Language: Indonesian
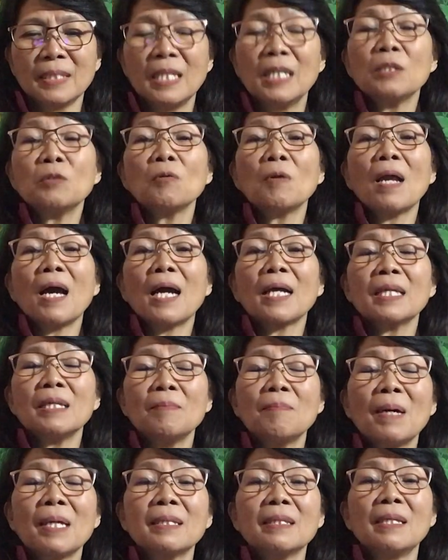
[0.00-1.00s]
Itulah
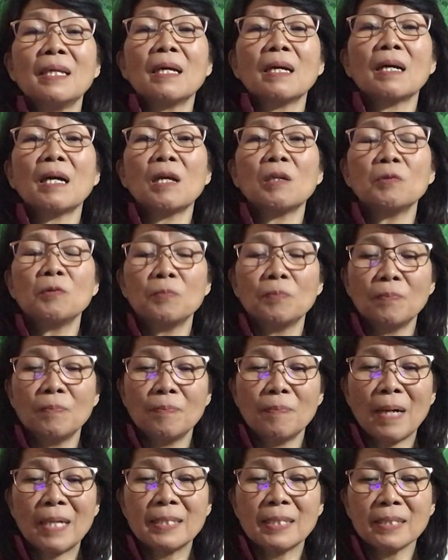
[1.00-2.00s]
akibatnya kalau
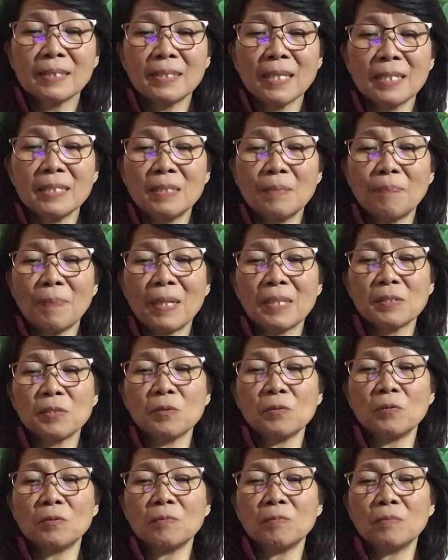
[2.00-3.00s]
banyak janji
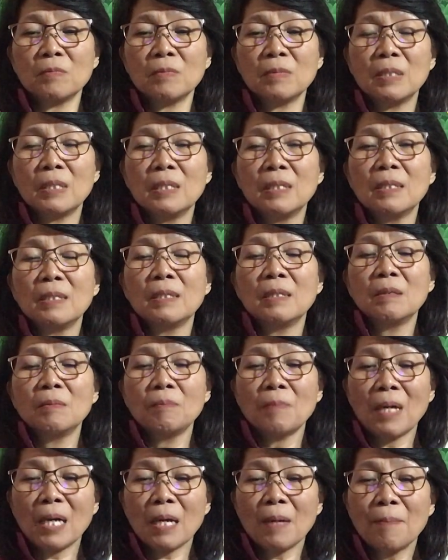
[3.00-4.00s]
palsu.
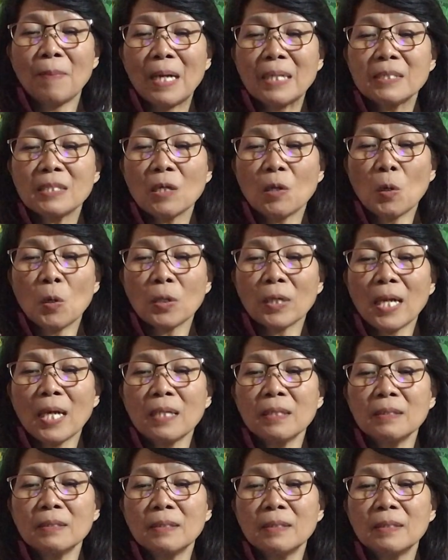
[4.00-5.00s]
Maka banyak orang
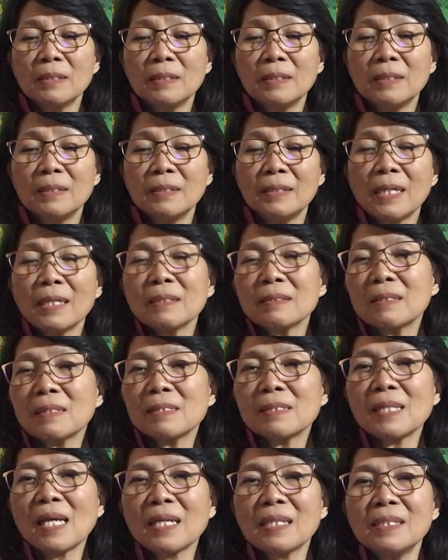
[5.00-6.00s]
yang
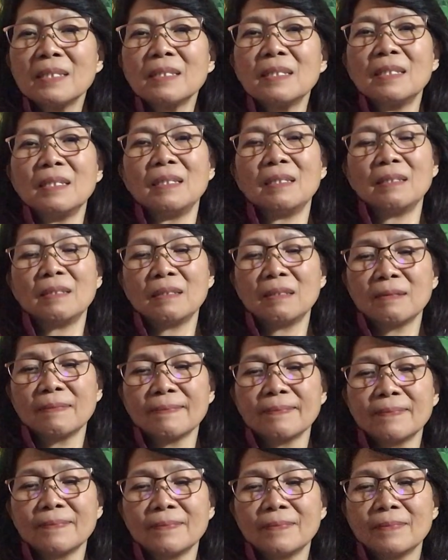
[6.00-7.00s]
tersakiti.
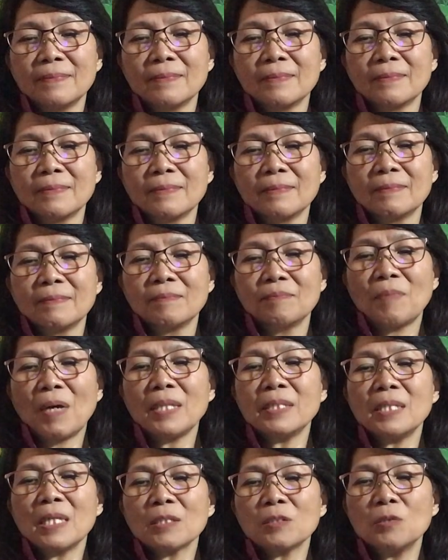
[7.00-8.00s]

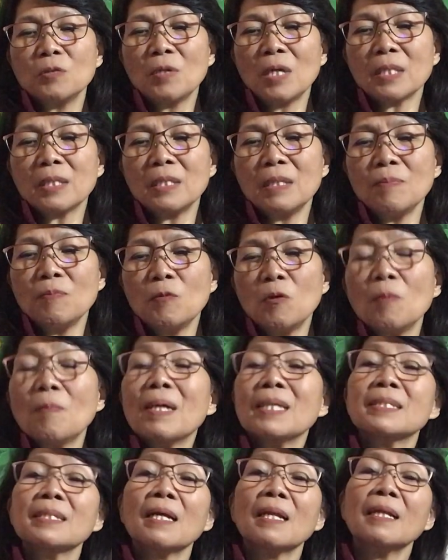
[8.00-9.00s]
Banyak juga timbul
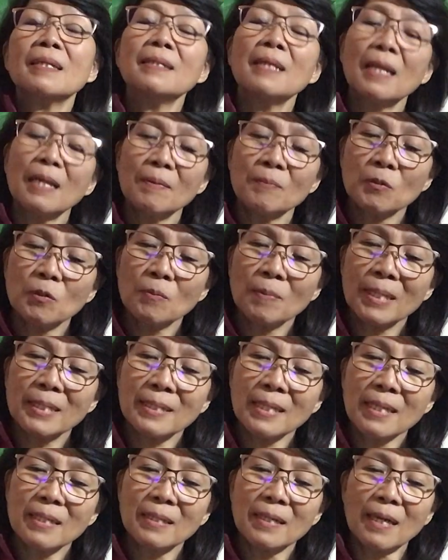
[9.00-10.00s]
masalah dalam rumah
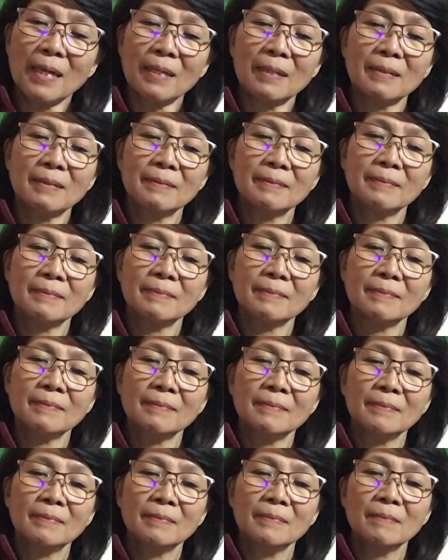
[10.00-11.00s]
tangga.
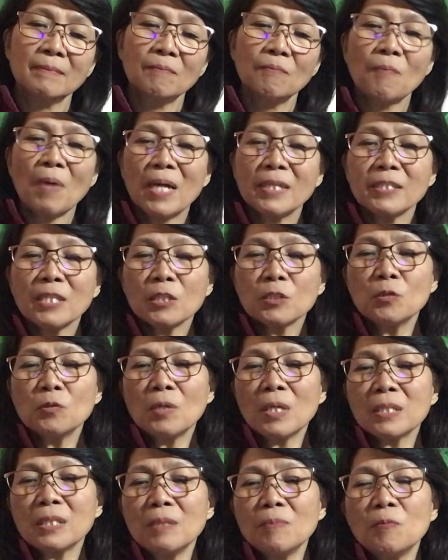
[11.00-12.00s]
Banyak
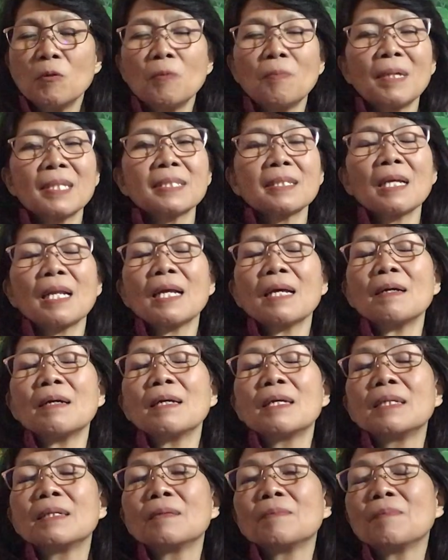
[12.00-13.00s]
juga timbul masalah
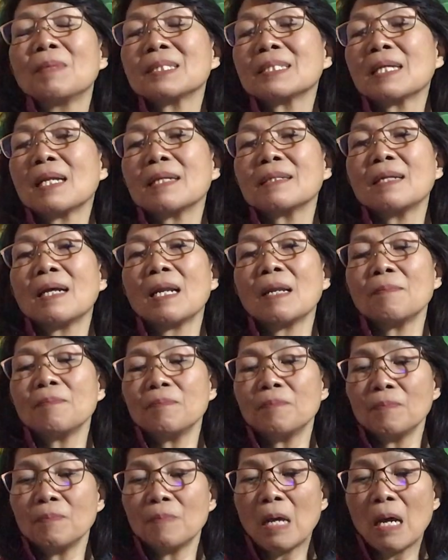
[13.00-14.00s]
masalah dalam
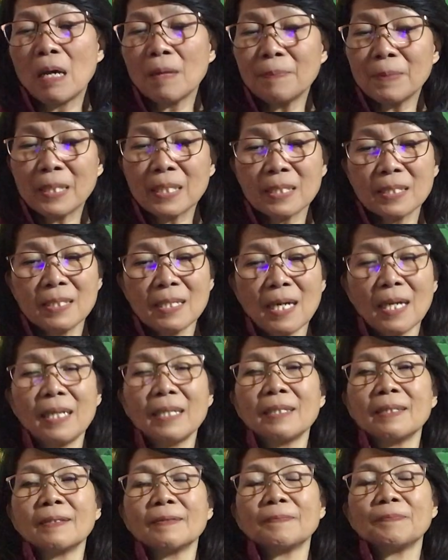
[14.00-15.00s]
eh, pekerjaan